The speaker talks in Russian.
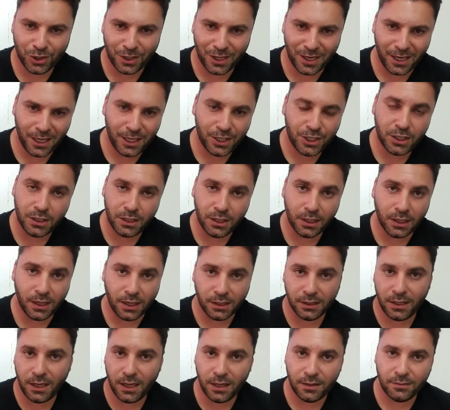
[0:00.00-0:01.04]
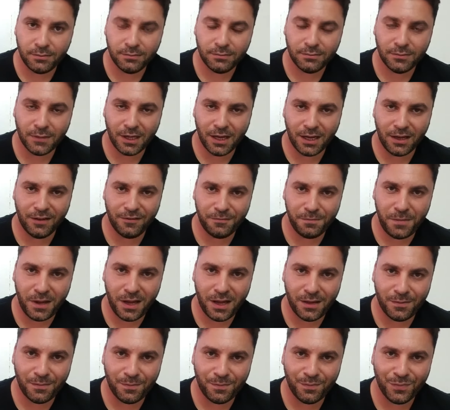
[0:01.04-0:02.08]
наречие никогда, как
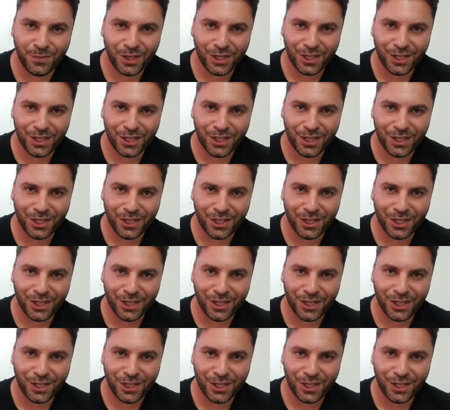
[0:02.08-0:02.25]
афпам.